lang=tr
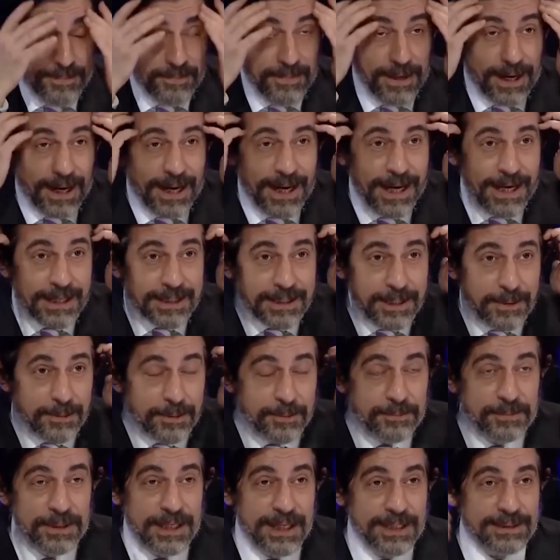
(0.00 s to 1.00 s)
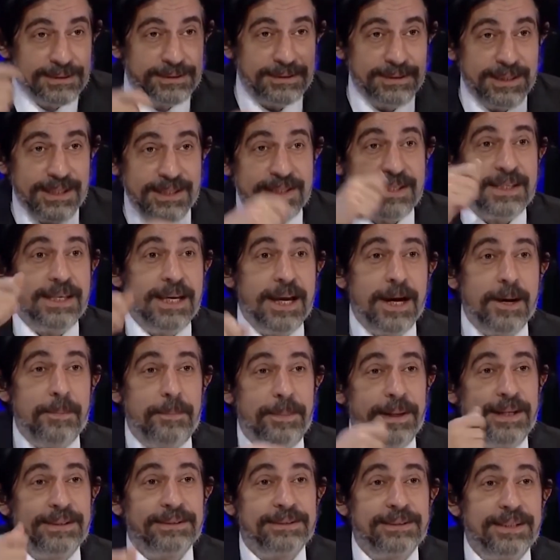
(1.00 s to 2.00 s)
Benim ayakkabımın altına
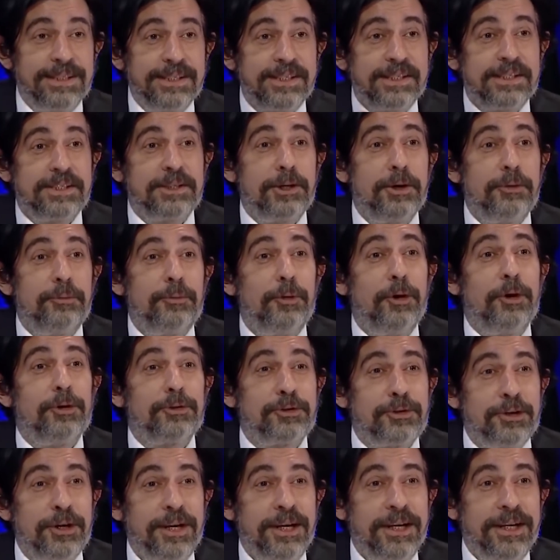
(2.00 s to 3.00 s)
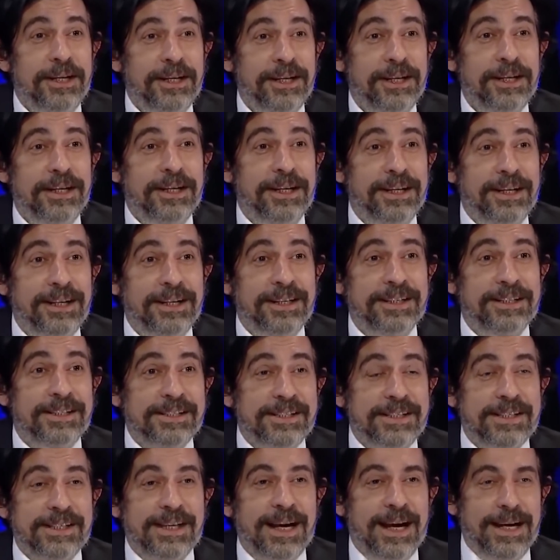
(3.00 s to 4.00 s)
siyah bantla strafor
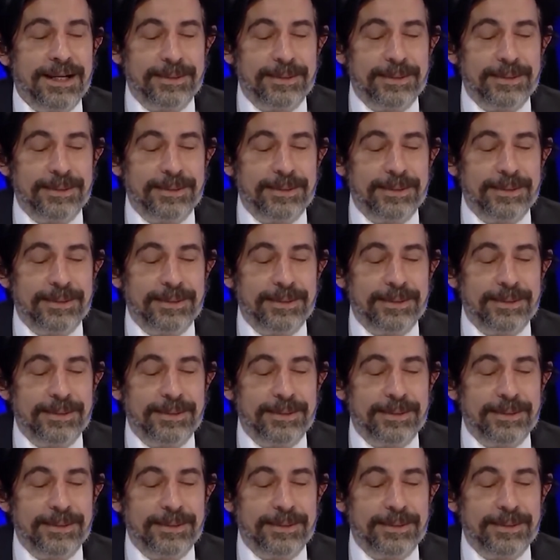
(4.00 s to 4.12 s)
e,